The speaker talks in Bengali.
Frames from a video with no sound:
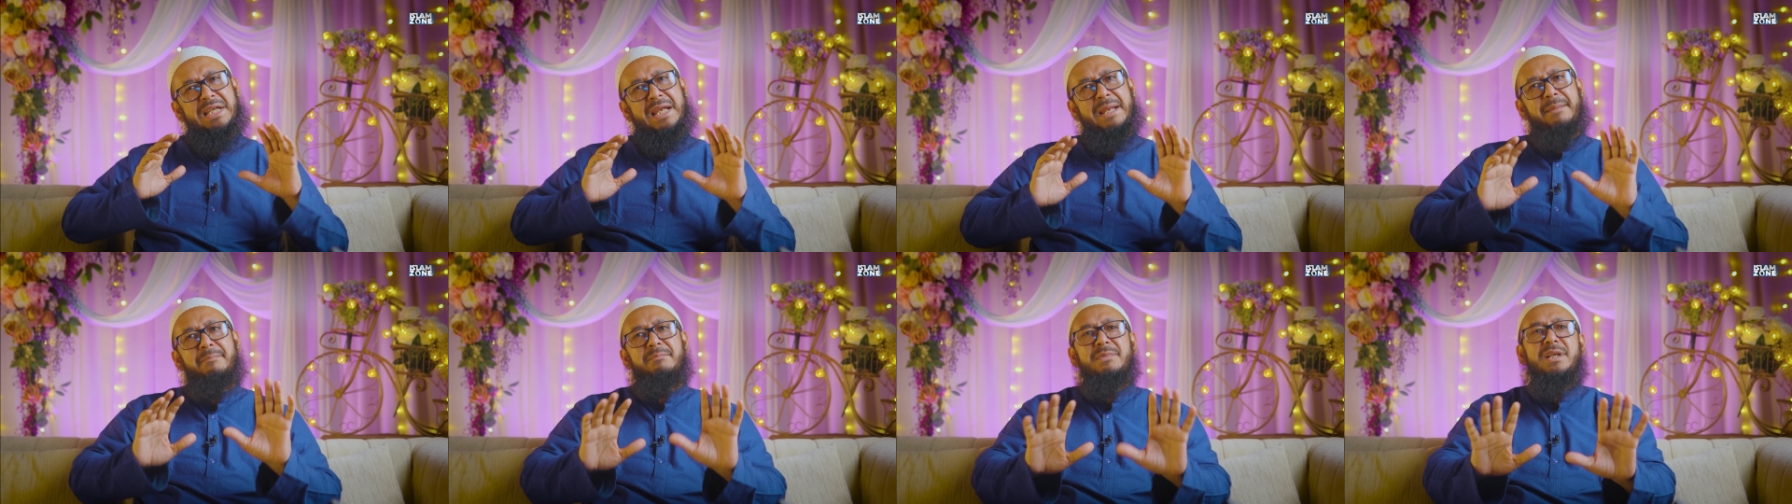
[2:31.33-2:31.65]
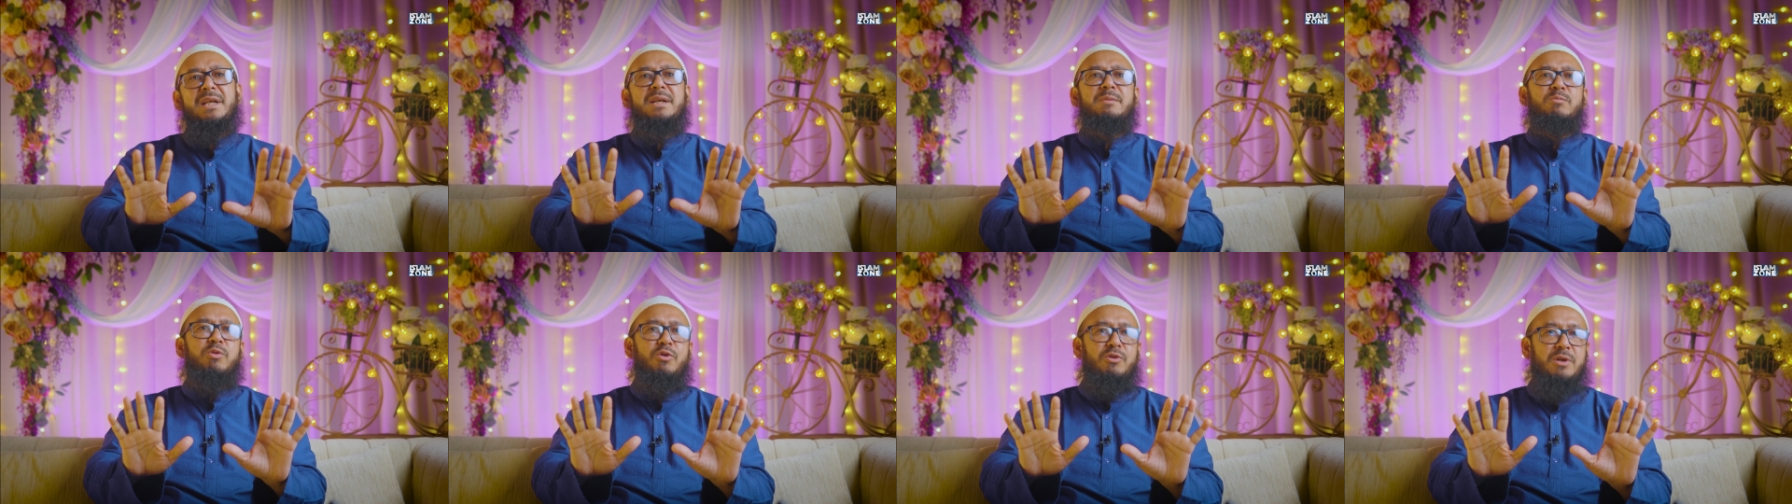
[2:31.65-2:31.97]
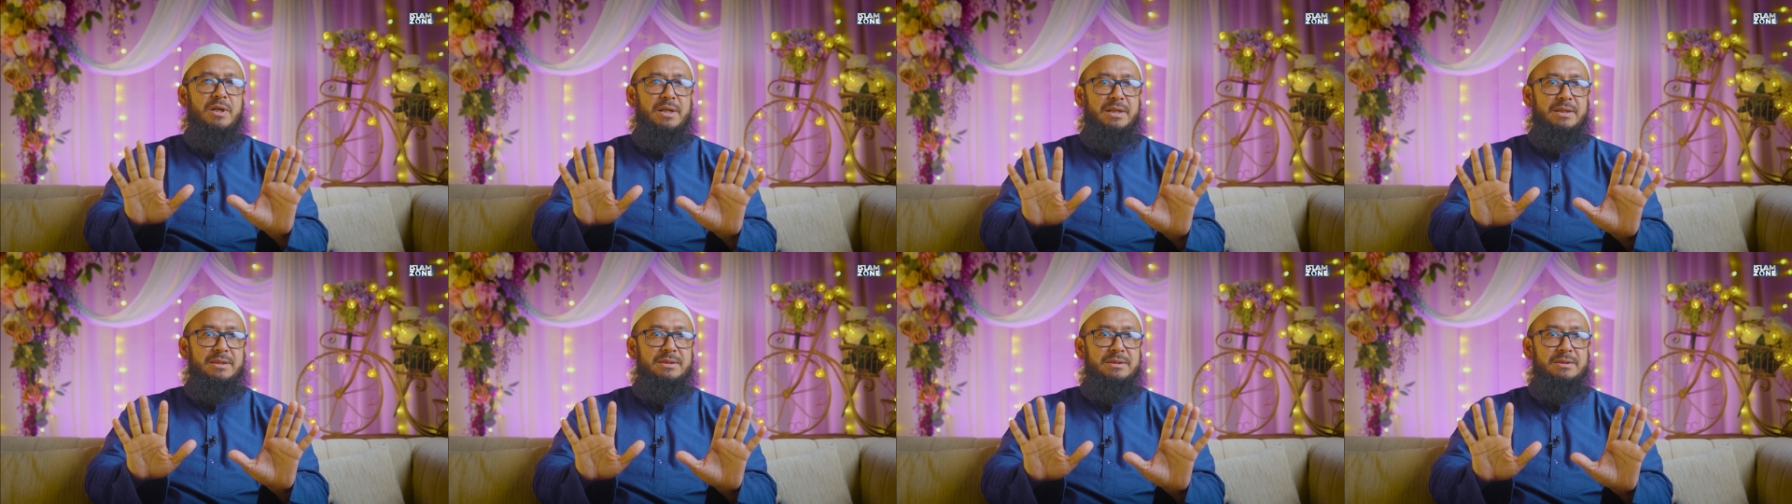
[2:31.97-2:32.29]
এমনি
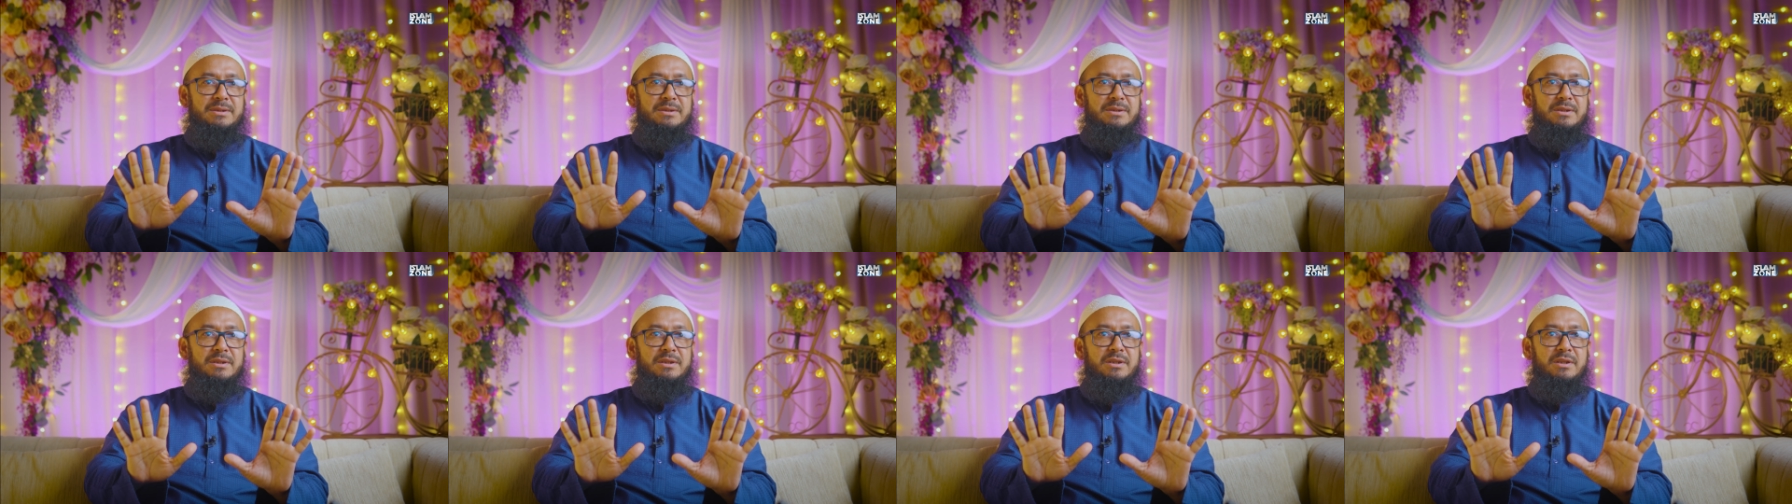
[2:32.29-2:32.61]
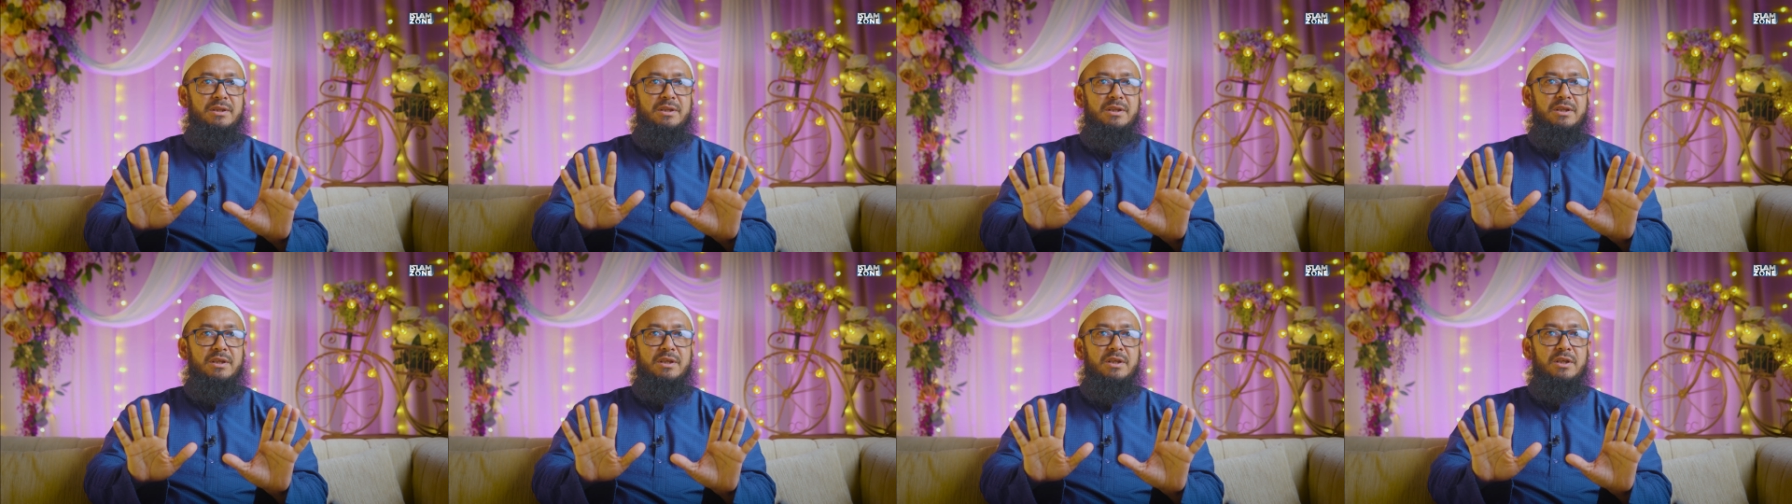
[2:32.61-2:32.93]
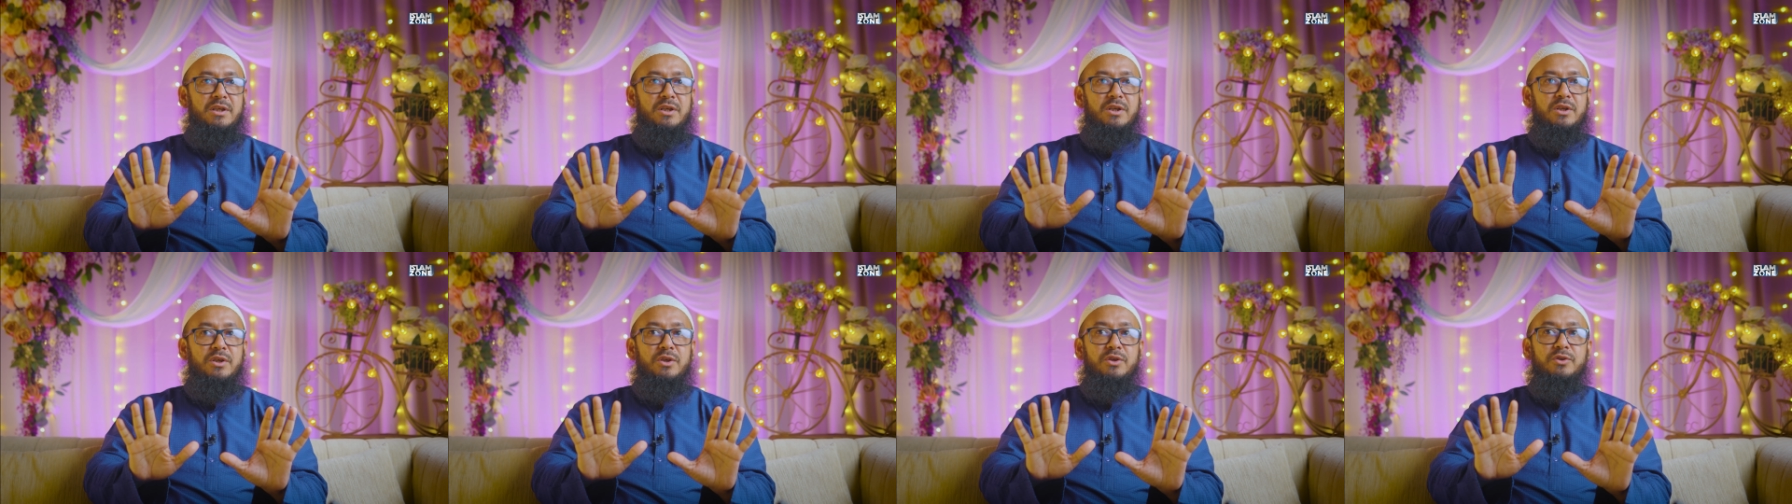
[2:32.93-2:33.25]
ভরা
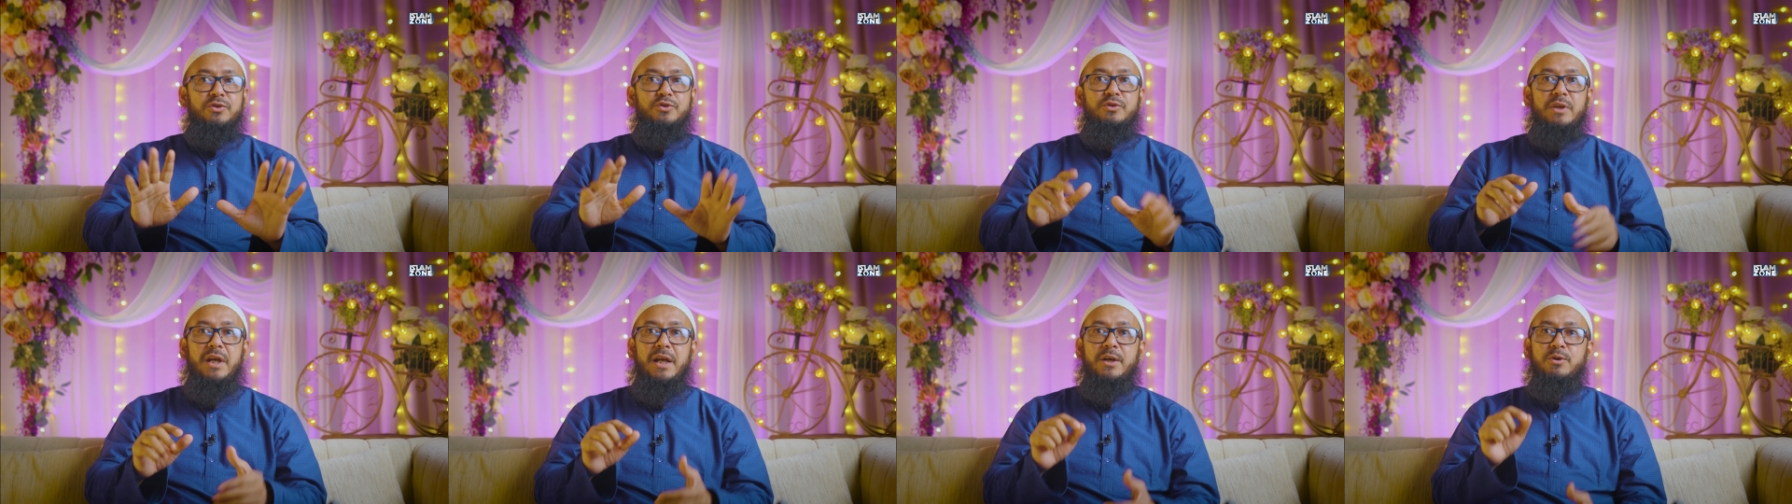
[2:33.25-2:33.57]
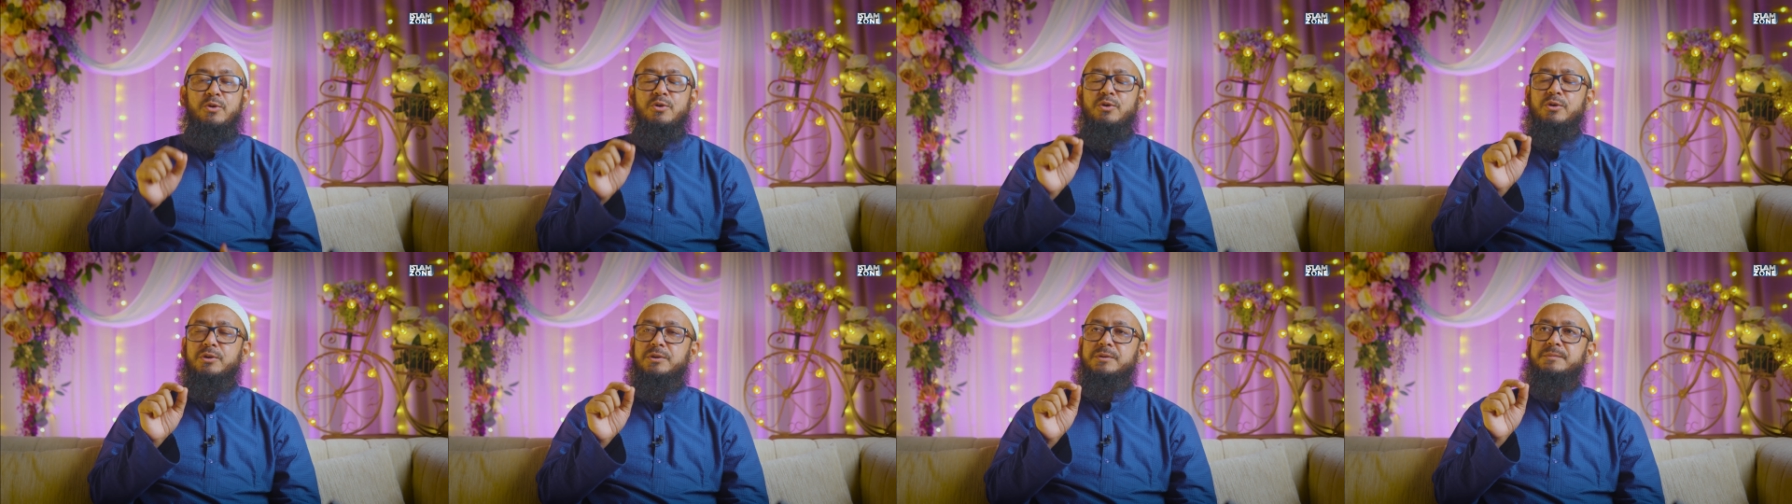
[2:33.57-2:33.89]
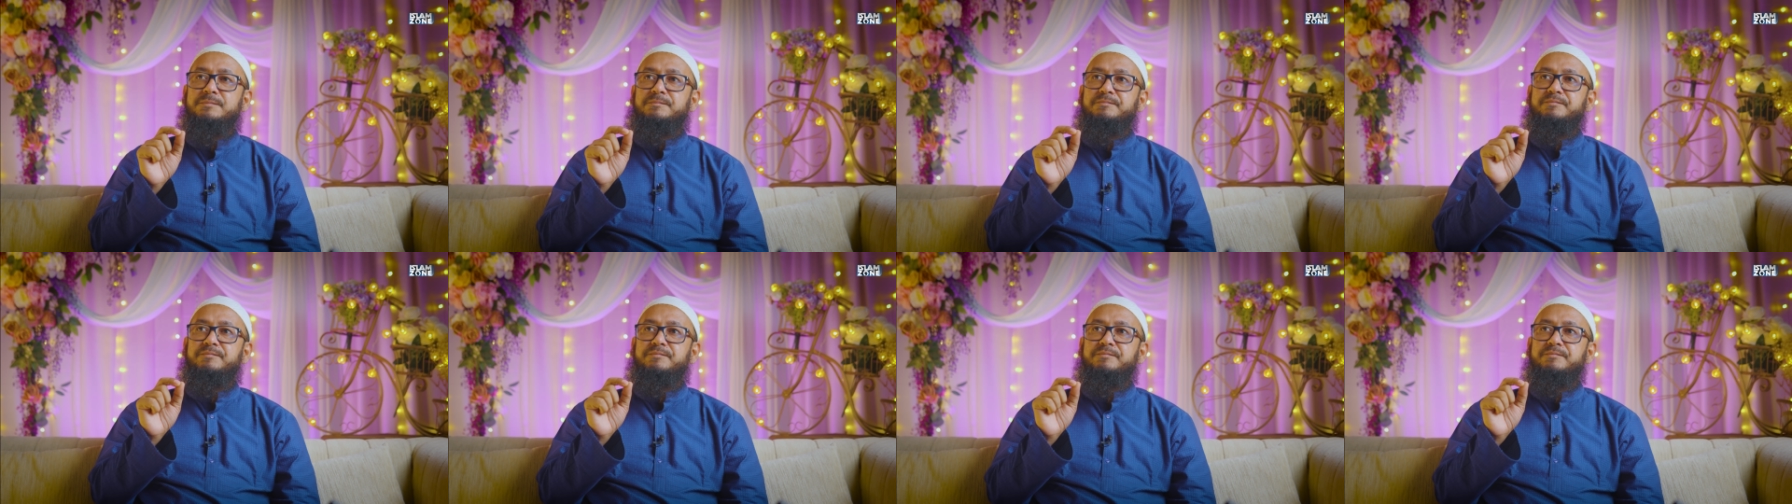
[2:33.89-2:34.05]
সো এখন